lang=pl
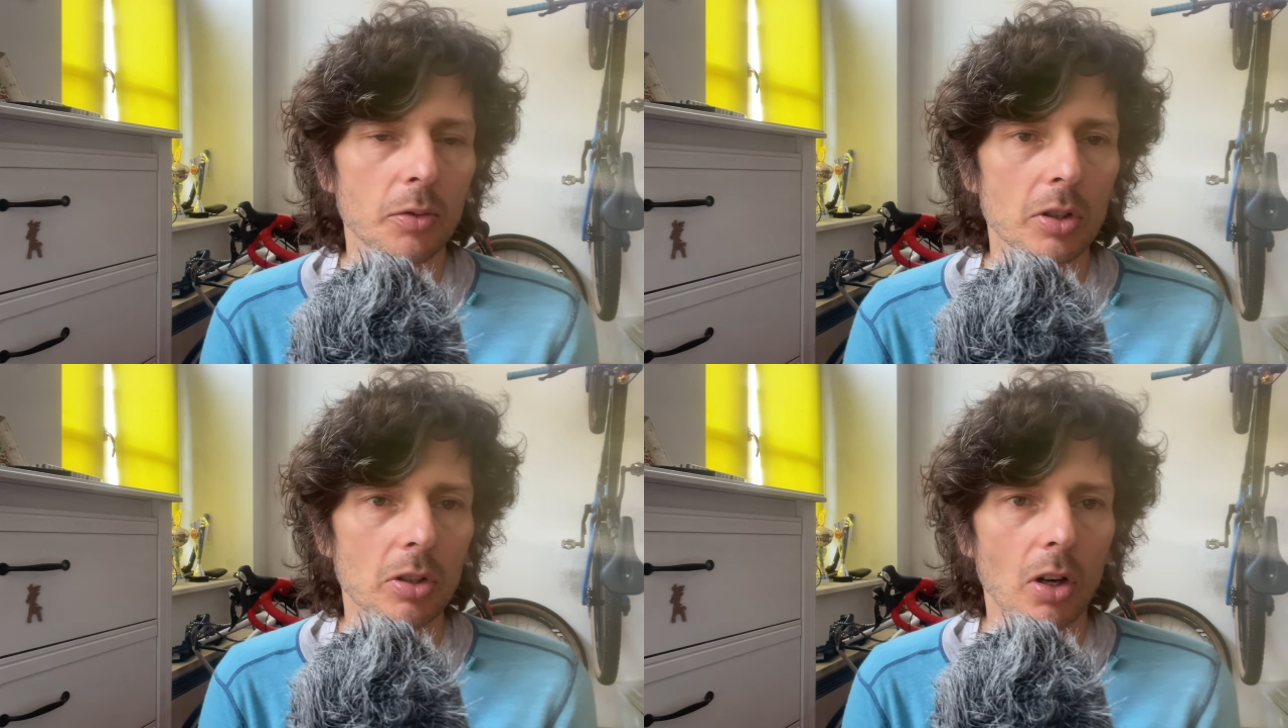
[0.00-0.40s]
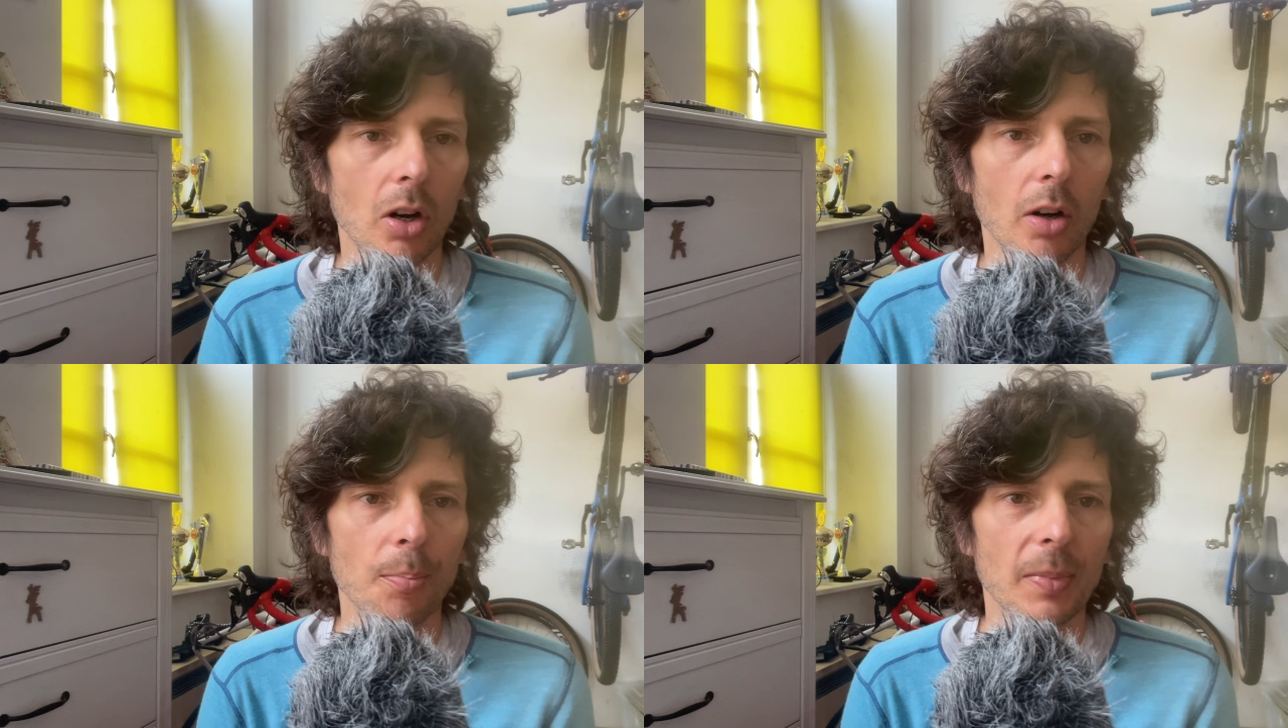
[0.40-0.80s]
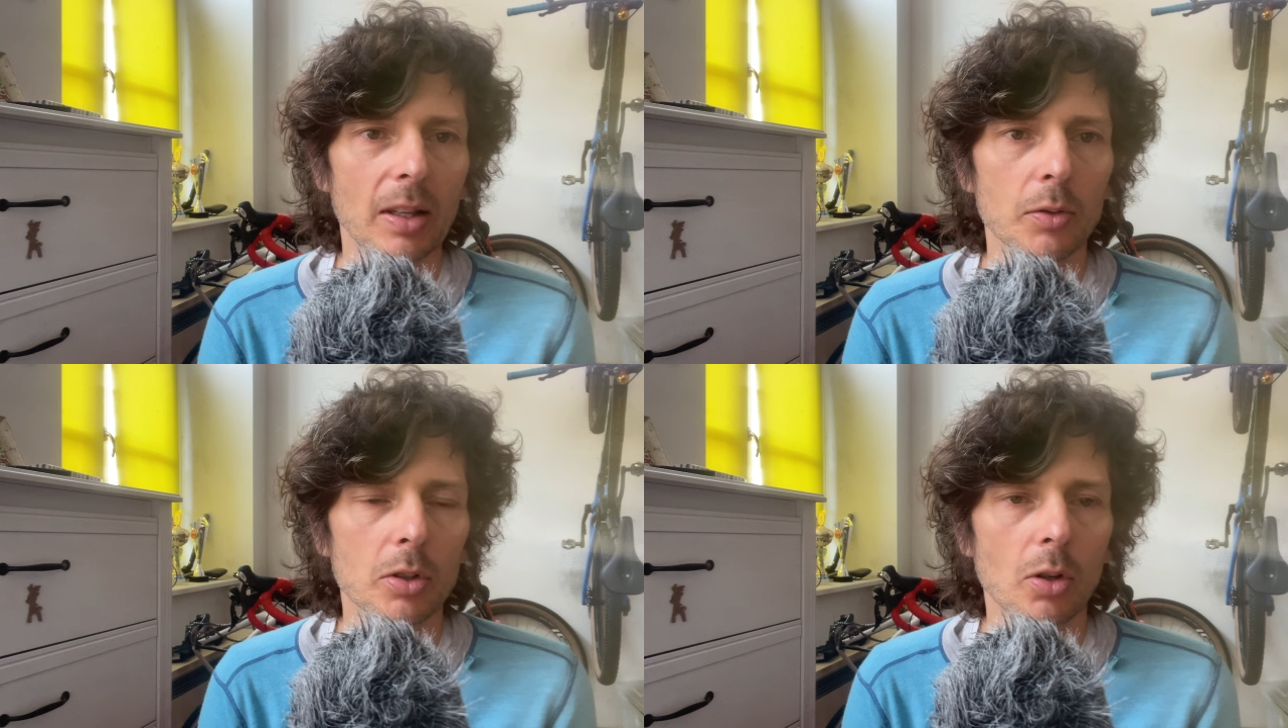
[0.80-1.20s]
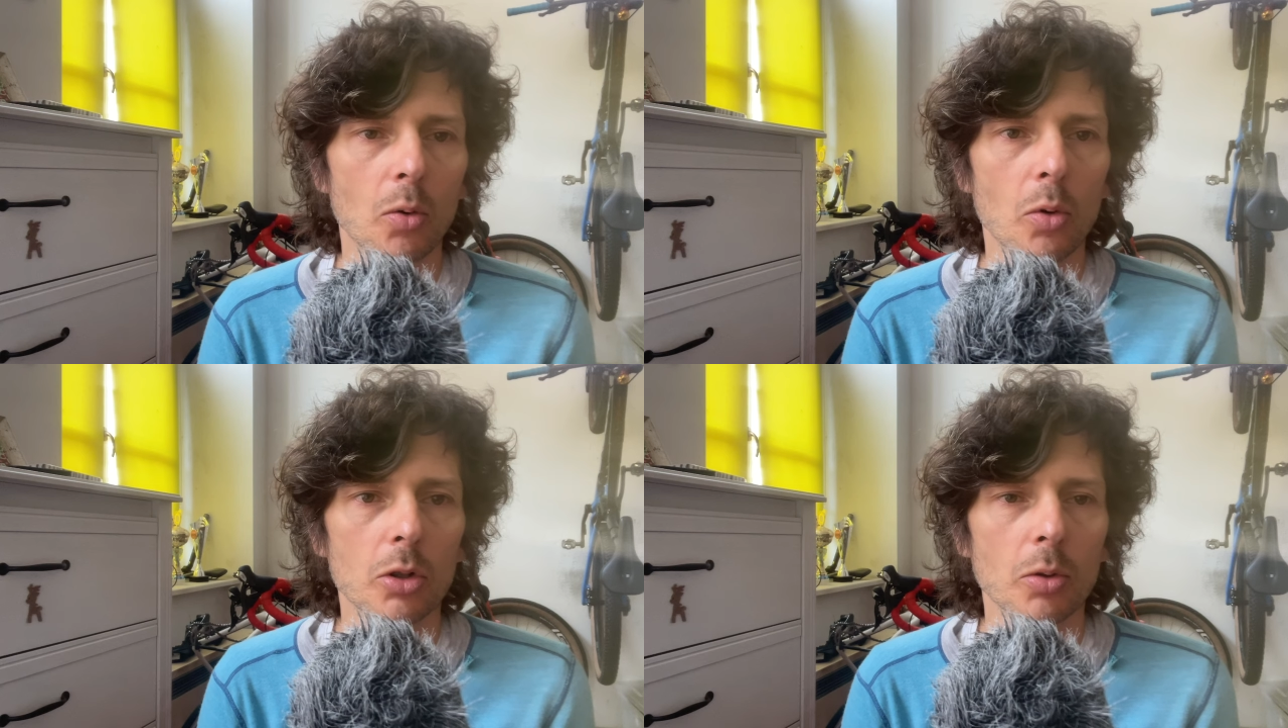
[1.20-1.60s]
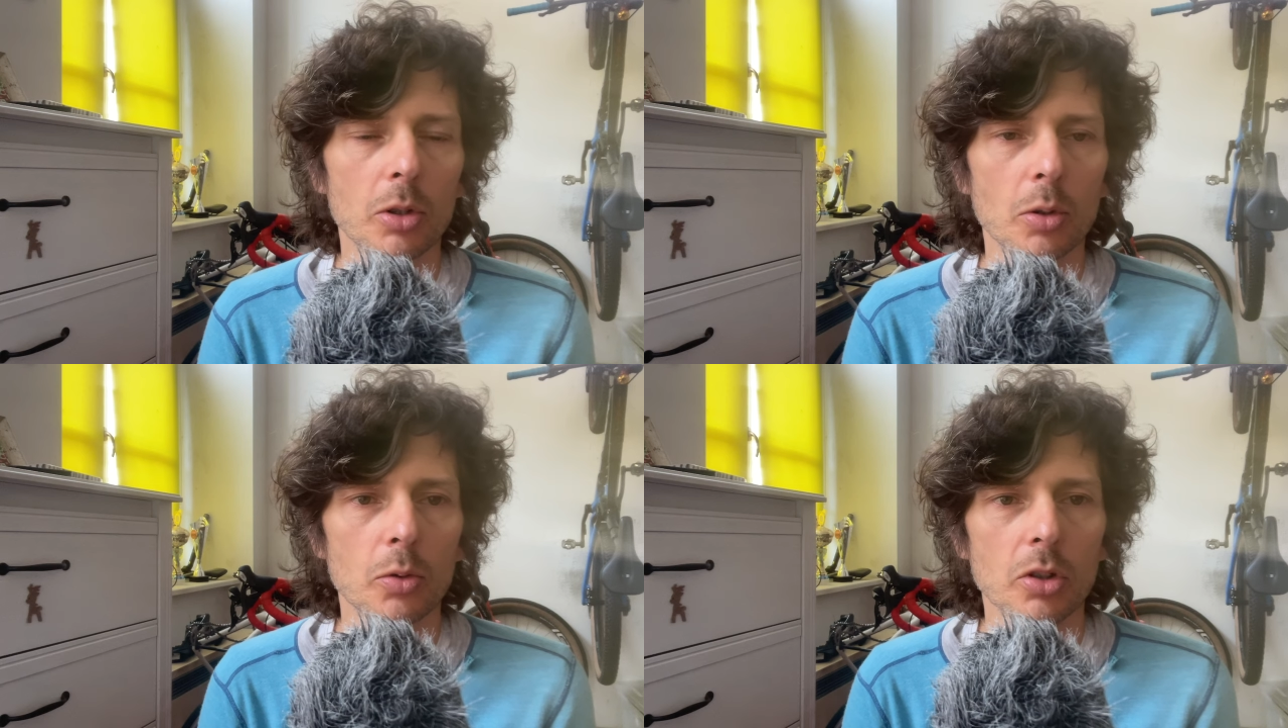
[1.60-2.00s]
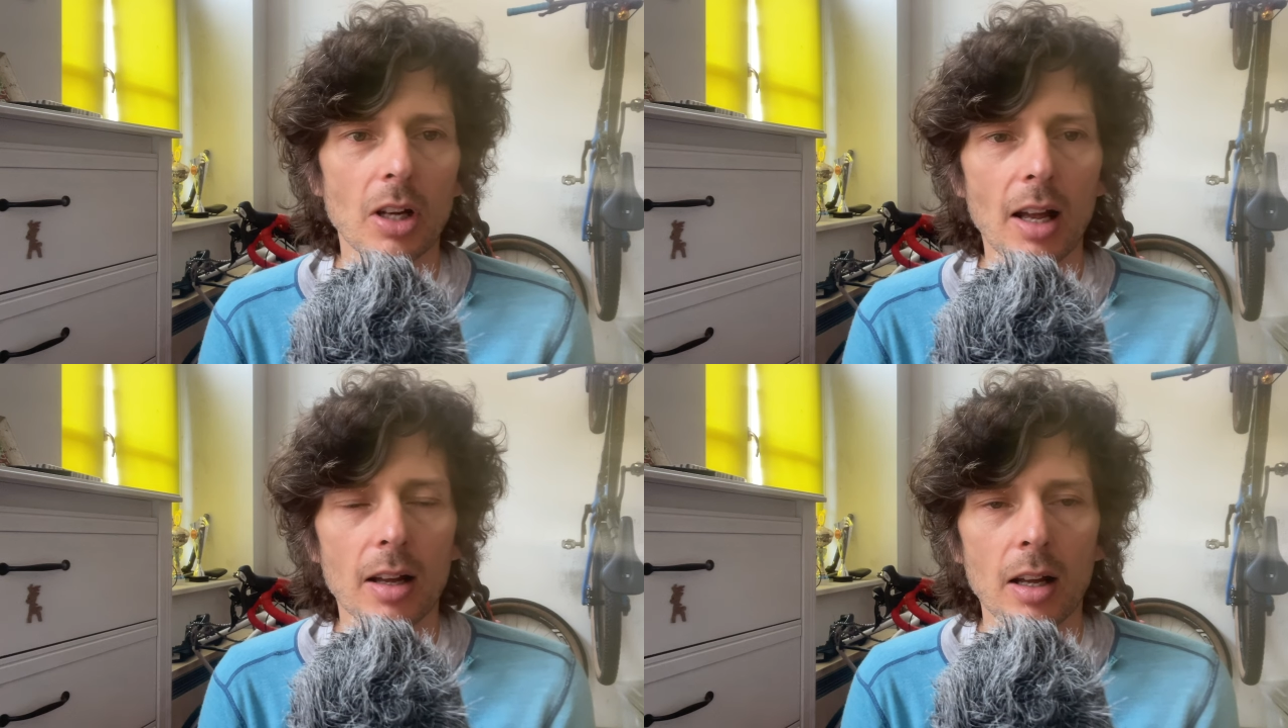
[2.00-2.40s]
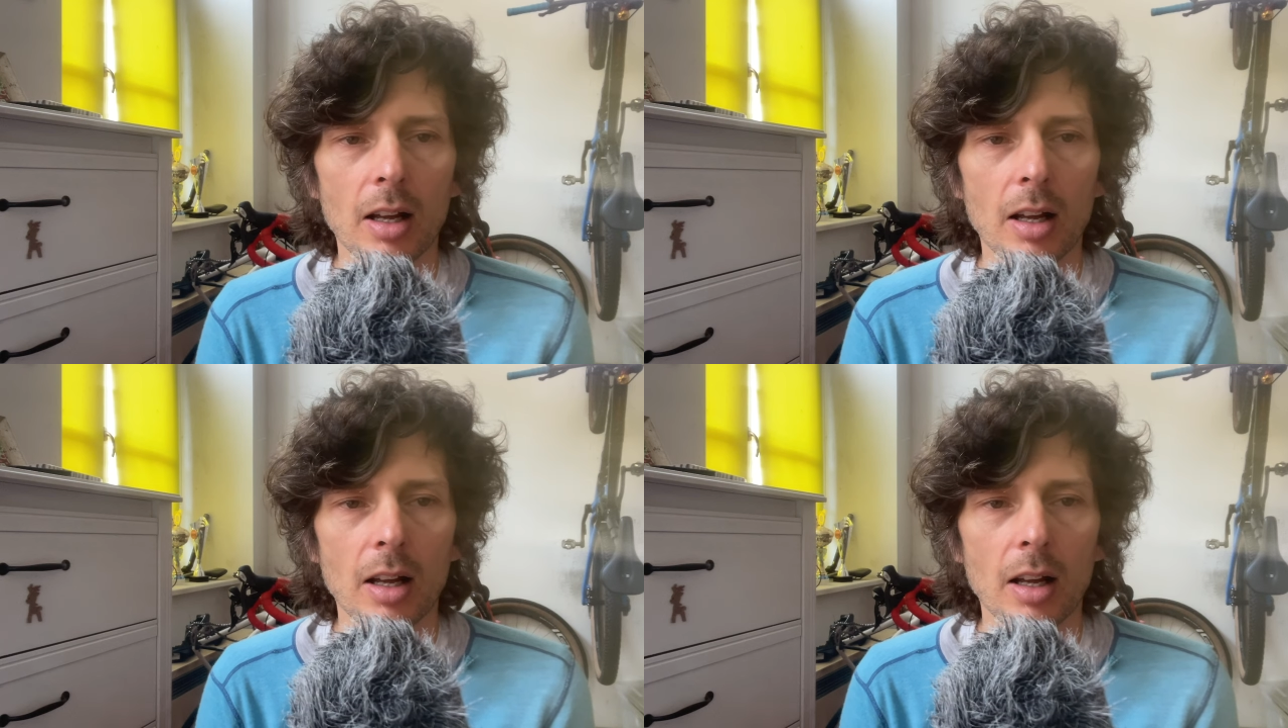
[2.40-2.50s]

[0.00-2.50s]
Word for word: wszystko, to wszystko ułożyło się źle